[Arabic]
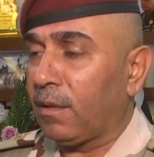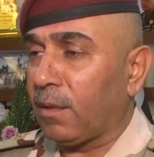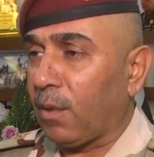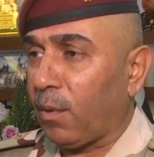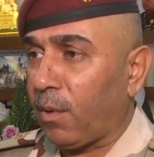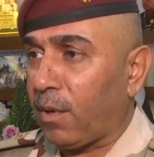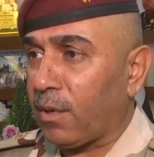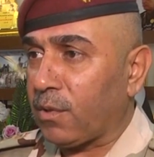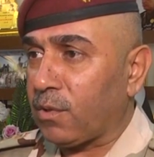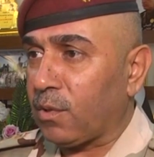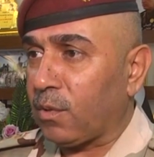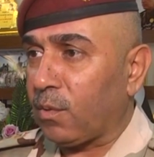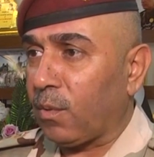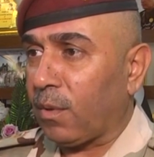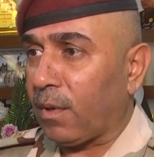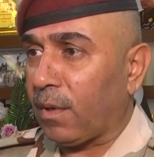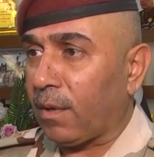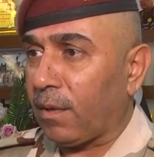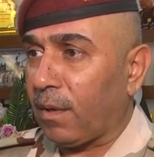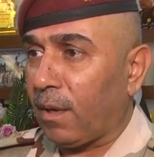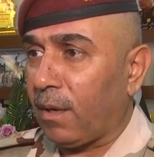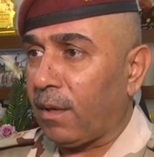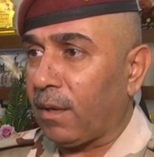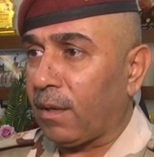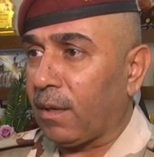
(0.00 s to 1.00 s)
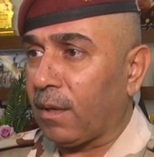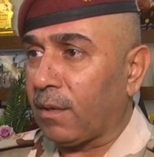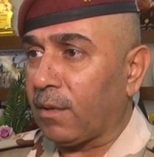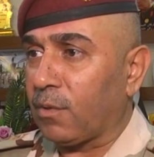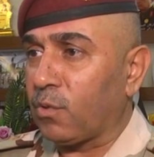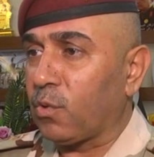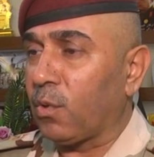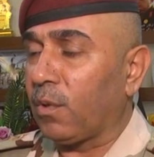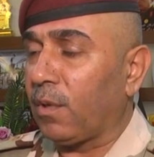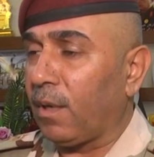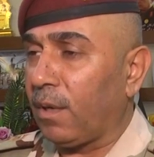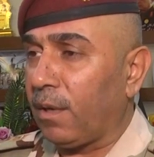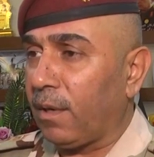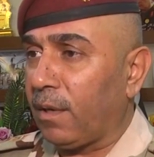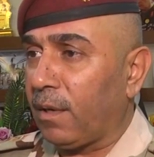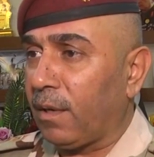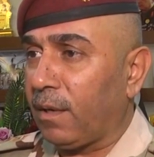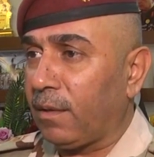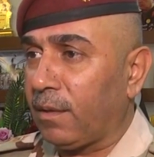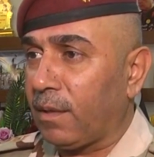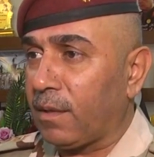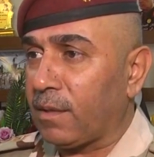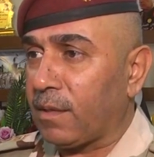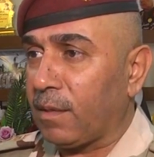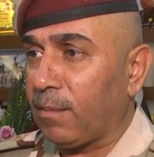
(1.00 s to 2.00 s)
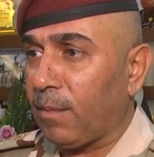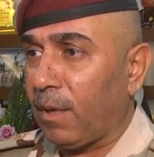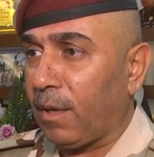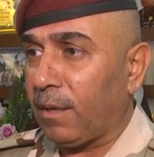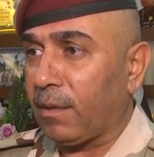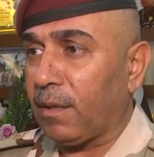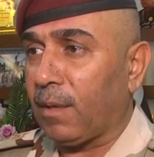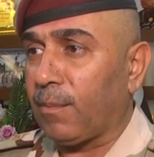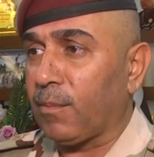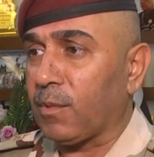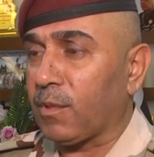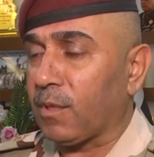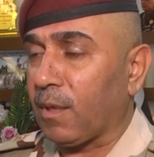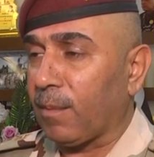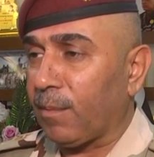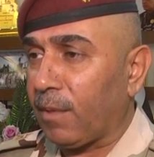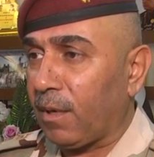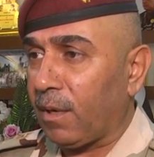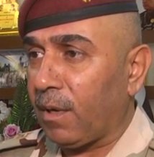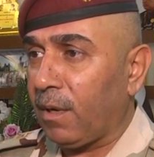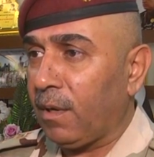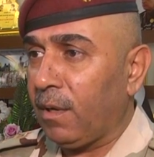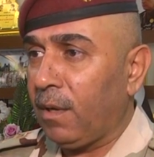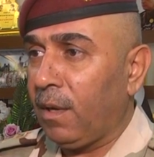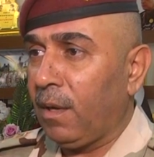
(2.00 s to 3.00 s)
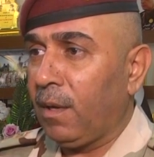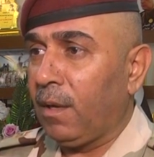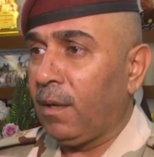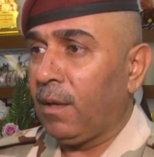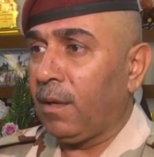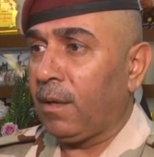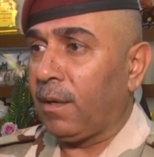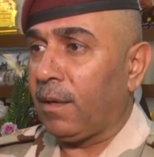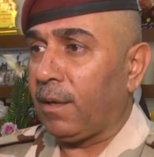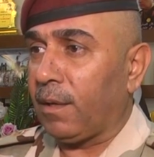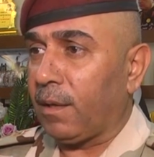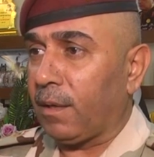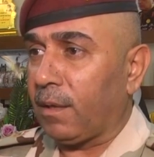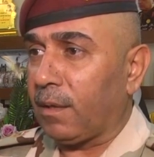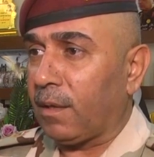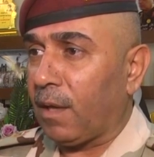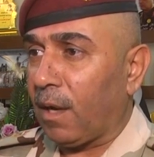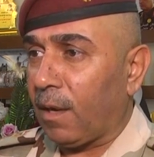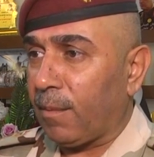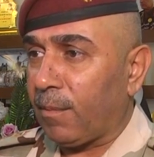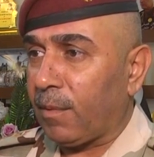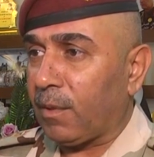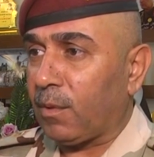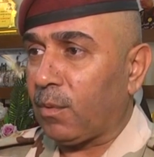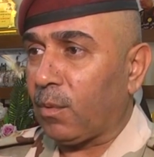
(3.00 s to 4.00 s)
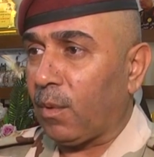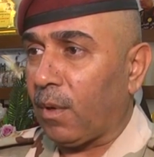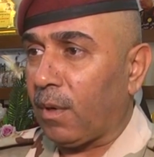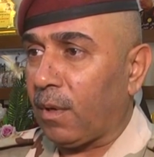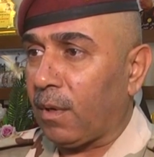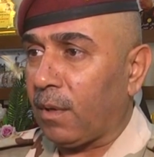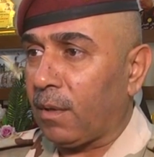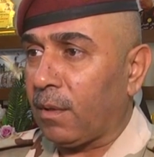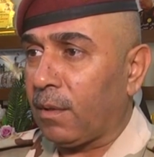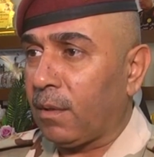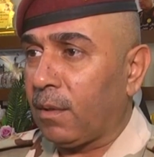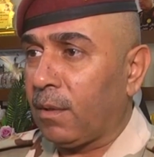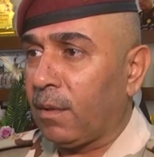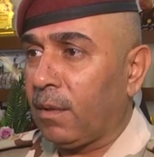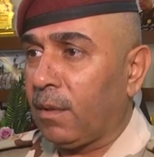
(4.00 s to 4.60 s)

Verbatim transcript: تواجد وكذلك جهد الهندسي مالتنا مستمرة لإدامة